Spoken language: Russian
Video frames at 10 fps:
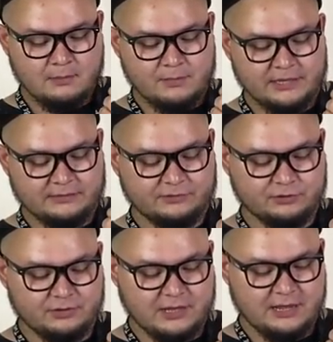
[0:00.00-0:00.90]
Мы это
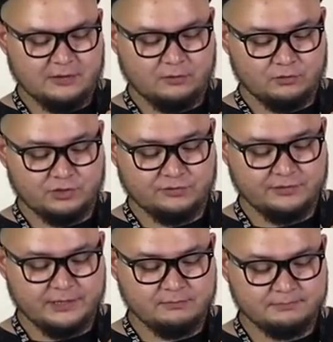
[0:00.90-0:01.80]
все
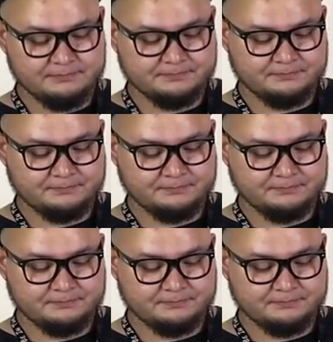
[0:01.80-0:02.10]
накручиваем.